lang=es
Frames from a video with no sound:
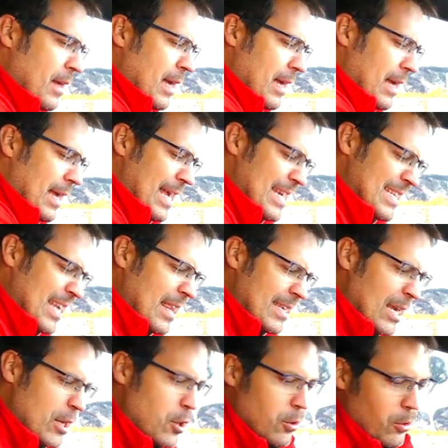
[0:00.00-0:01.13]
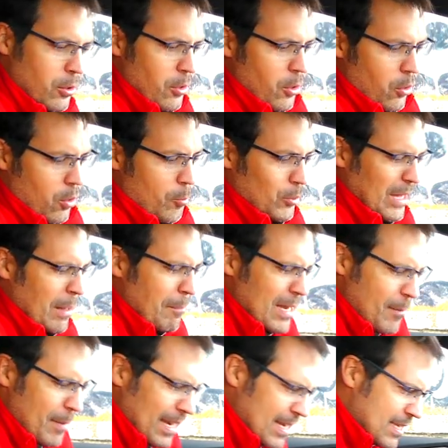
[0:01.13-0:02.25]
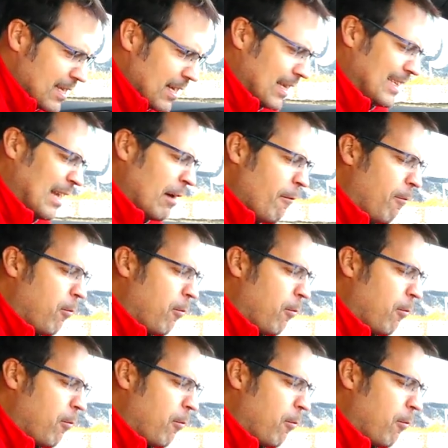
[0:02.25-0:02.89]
eh, este diseño como tan minimalista, tan